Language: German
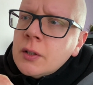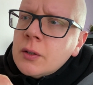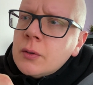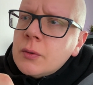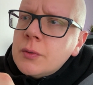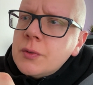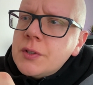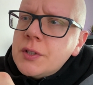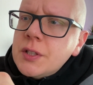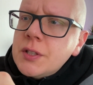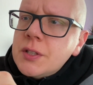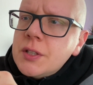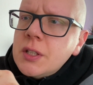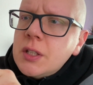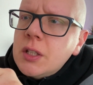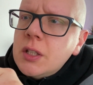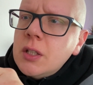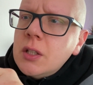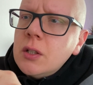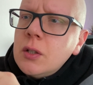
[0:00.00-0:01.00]
und zieht sich
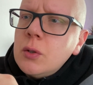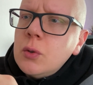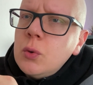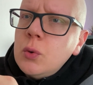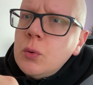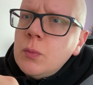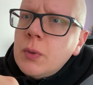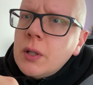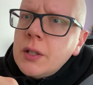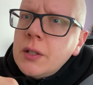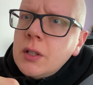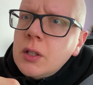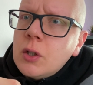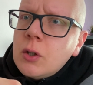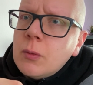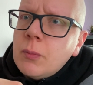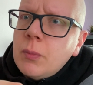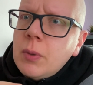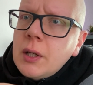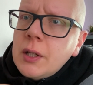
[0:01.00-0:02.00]
hier über die
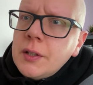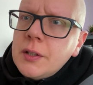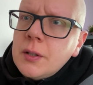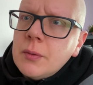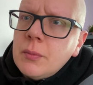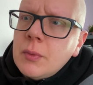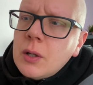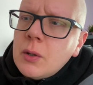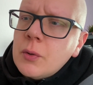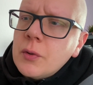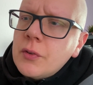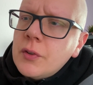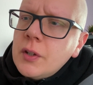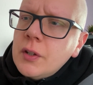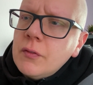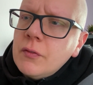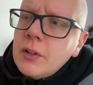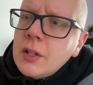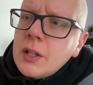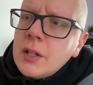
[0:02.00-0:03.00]
komplette Maus
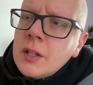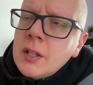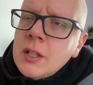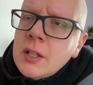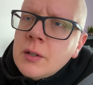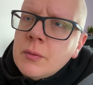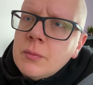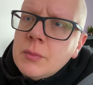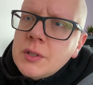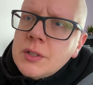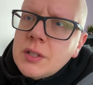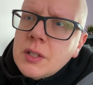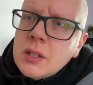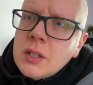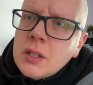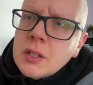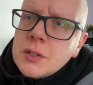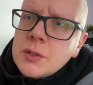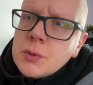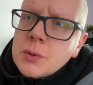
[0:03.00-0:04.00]
hinweg bis hin
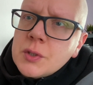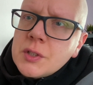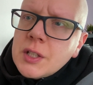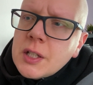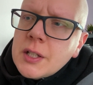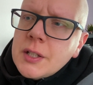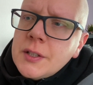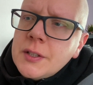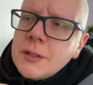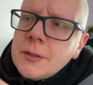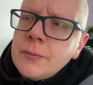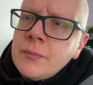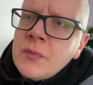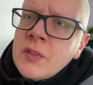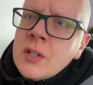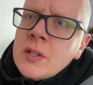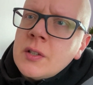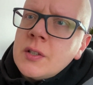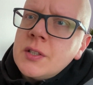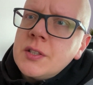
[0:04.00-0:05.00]
hier zur Seite.
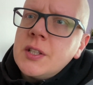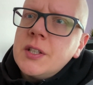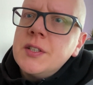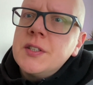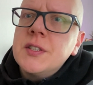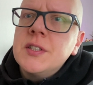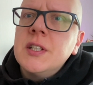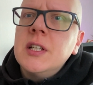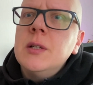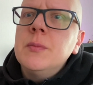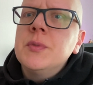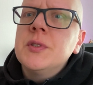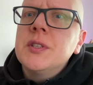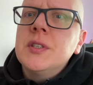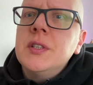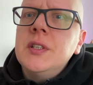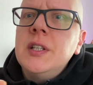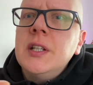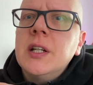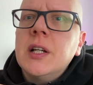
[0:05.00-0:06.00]
Das heißt,
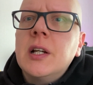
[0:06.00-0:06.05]
selbst der